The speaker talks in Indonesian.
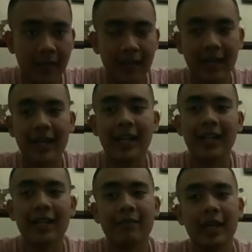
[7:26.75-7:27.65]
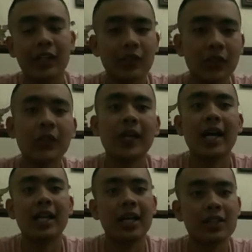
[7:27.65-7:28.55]
Dan yang kelima itu
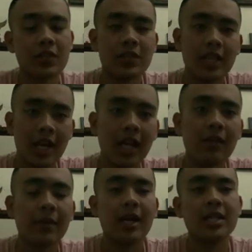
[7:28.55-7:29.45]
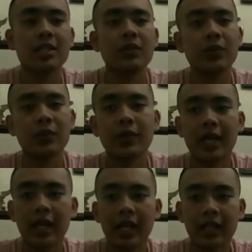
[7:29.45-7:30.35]
keadilan sosial bagi seluruh
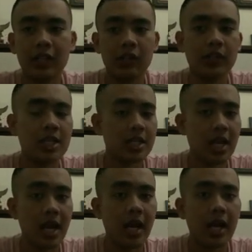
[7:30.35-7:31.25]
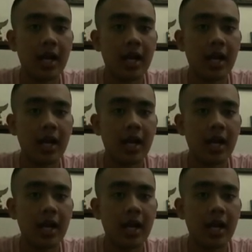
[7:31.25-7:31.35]
rakyat Indonesia